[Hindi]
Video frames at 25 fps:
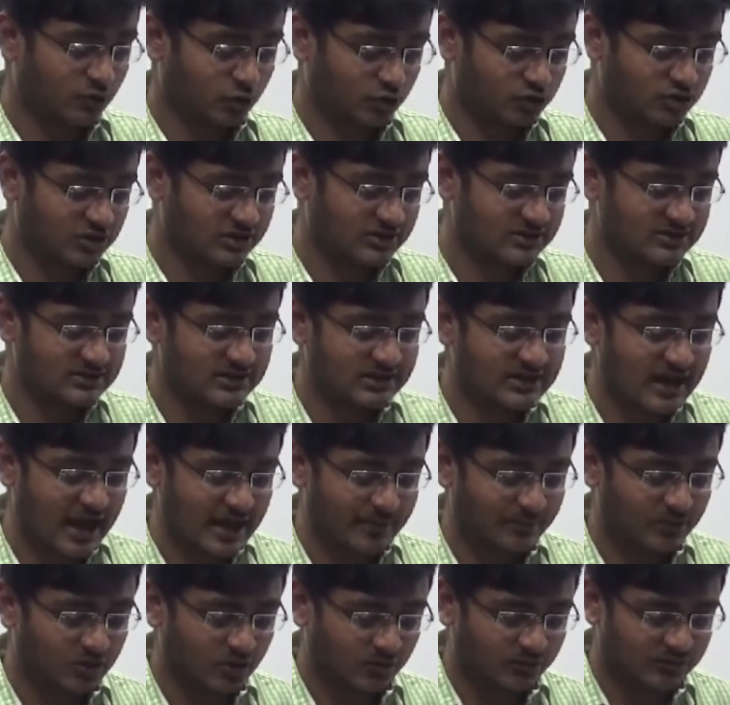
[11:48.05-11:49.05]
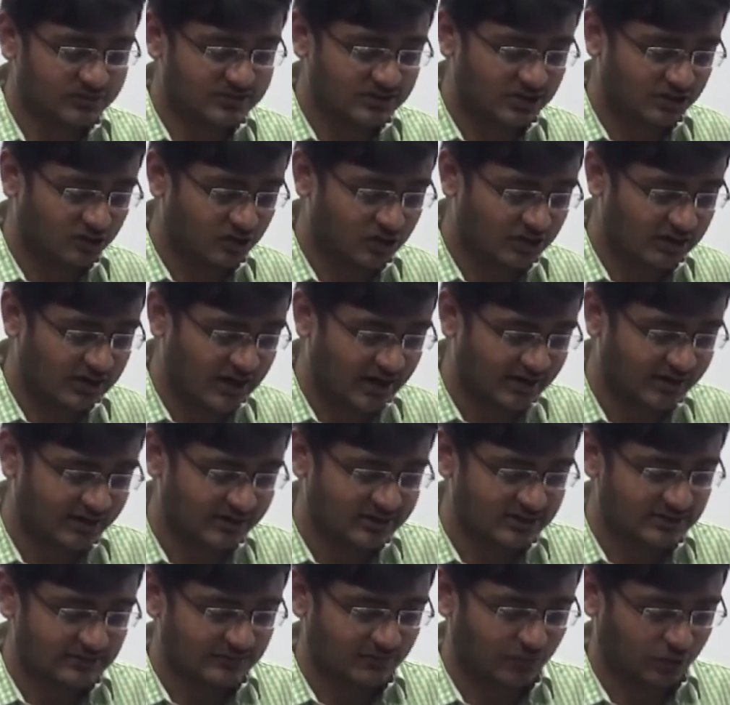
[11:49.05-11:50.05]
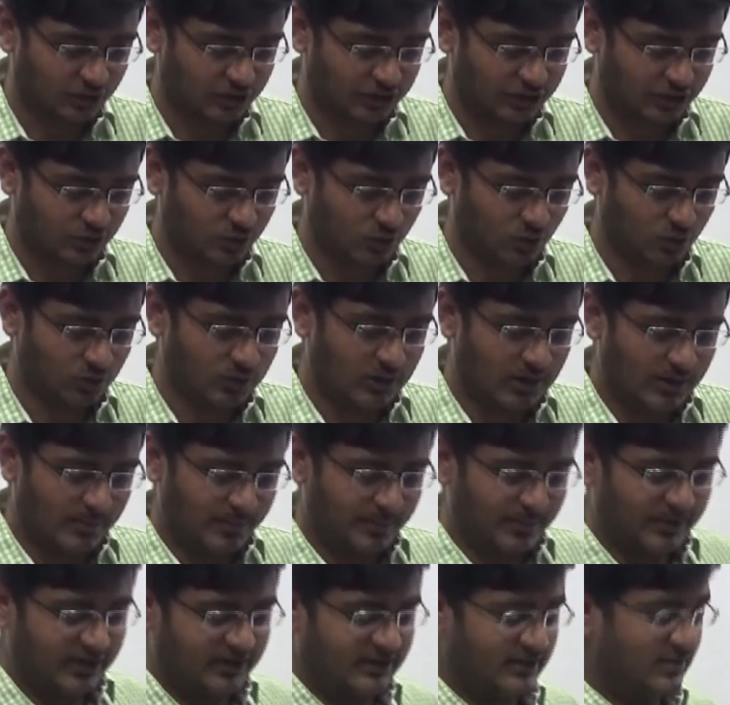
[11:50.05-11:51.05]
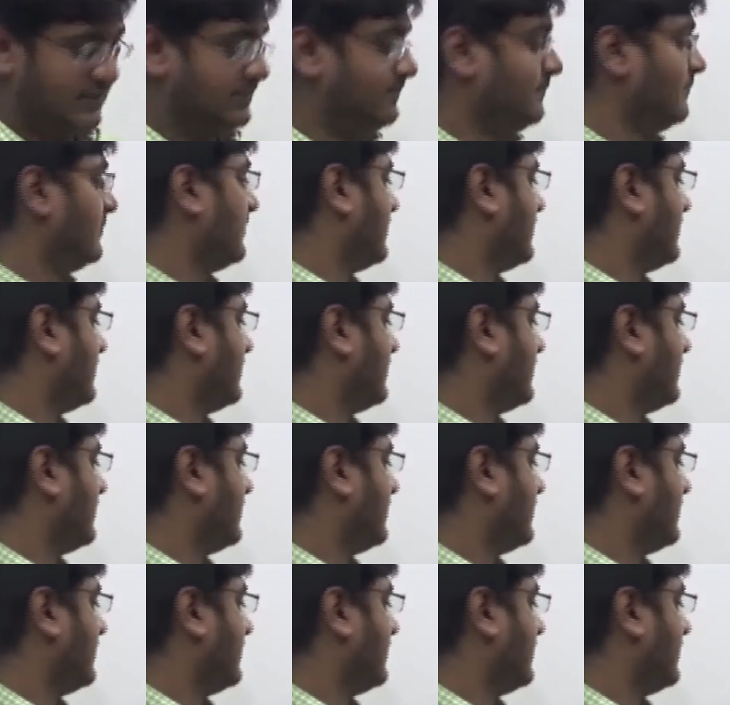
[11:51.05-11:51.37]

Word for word: क्वेश्चन इज द डायमीटर ऑफ सर्कुलर गार्डन इज फोर्टी मीटर